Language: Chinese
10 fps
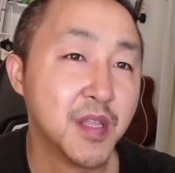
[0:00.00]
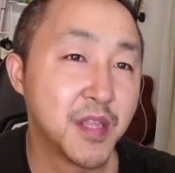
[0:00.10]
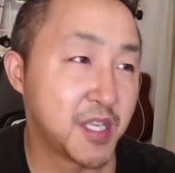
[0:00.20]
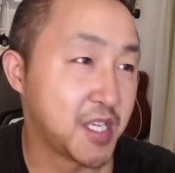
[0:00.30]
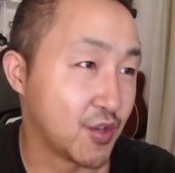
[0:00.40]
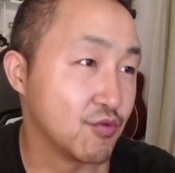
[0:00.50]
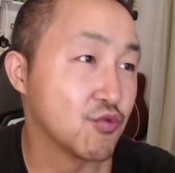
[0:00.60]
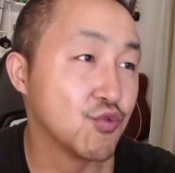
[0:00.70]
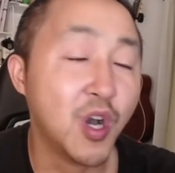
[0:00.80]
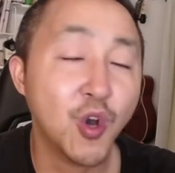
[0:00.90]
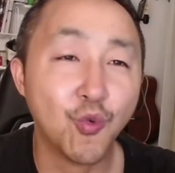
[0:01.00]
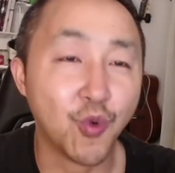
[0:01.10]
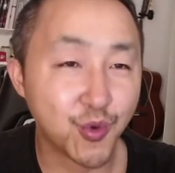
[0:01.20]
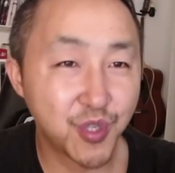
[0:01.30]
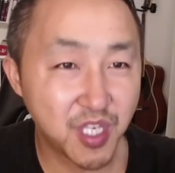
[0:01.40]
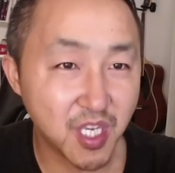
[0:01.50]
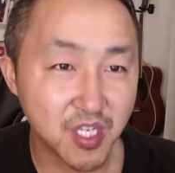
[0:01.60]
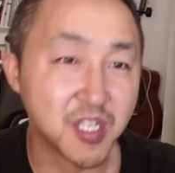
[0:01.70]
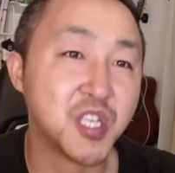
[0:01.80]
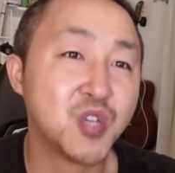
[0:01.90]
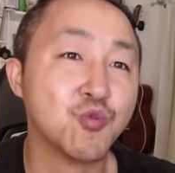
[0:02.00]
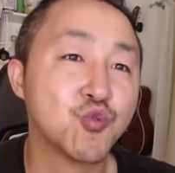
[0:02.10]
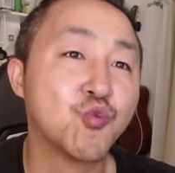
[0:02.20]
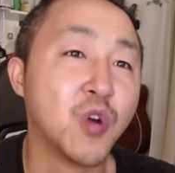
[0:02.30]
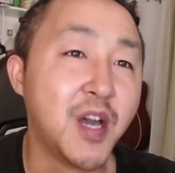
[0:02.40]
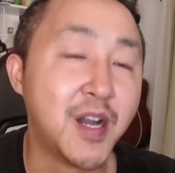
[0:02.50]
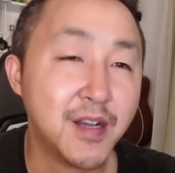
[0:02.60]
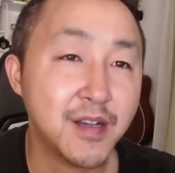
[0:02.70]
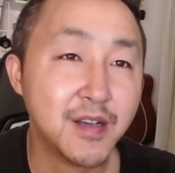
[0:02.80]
那也就是说，我就禁止你进入中国了。